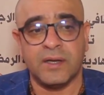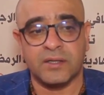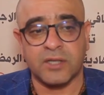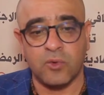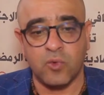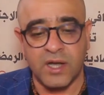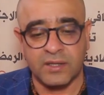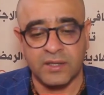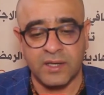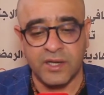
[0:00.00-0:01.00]
عطاو
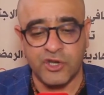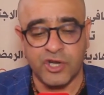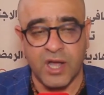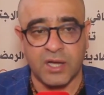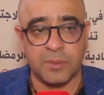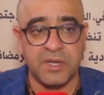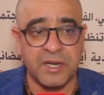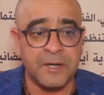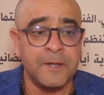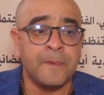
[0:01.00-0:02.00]
واحد الاشاع
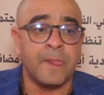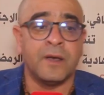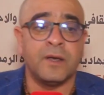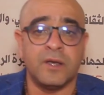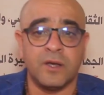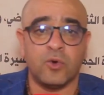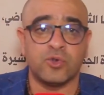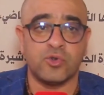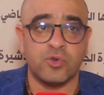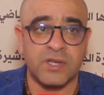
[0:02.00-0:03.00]
كبير آه،
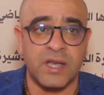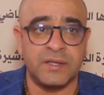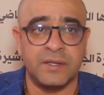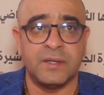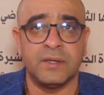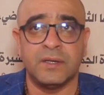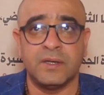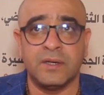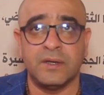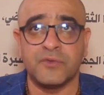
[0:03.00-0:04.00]
خصوصا
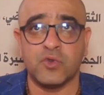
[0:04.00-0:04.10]
آه، في